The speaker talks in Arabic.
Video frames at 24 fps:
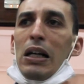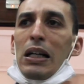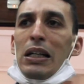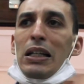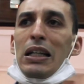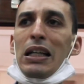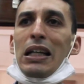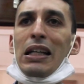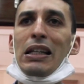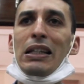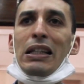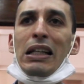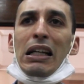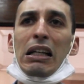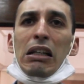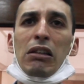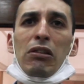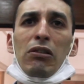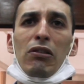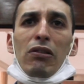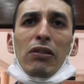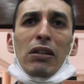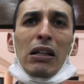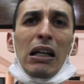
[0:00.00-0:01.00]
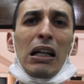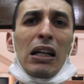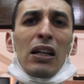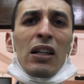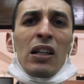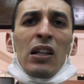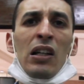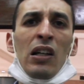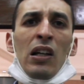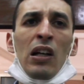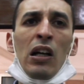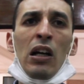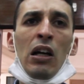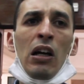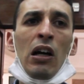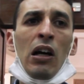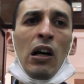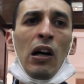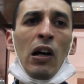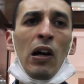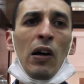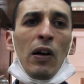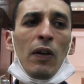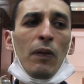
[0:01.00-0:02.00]
ديال التخصصات
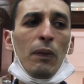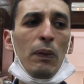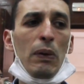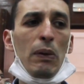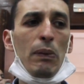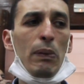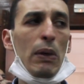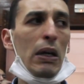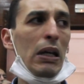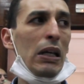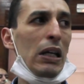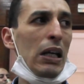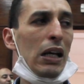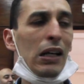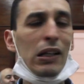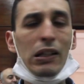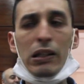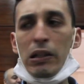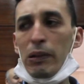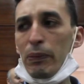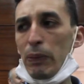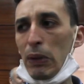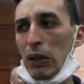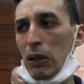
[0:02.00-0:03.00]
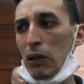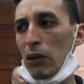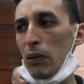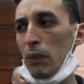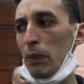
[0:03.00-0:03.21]
من بين يعتبر